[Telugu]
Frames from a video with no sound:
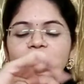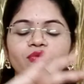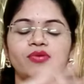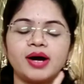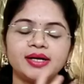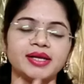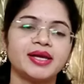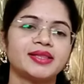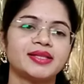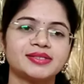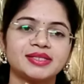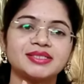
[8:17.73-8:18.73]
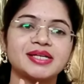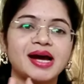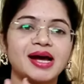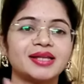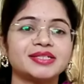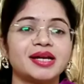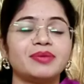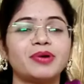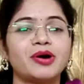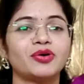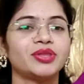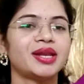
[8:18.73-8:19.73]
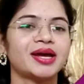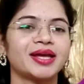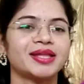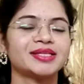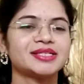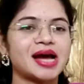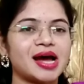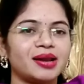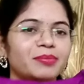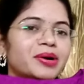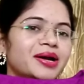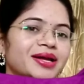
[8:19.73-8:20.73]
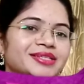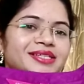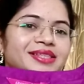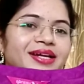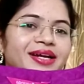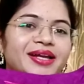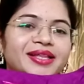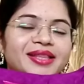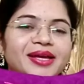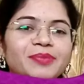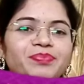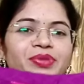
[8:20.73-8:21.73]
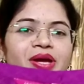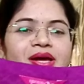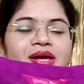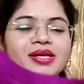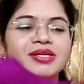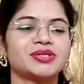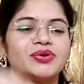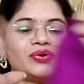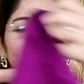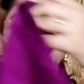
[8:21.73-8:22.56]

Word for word: క్వాలిటీ అయితే అసలు చాలా చాలా బాగుంది నాకైతే చాలా బాగా నచ్చిందండి ఇది సో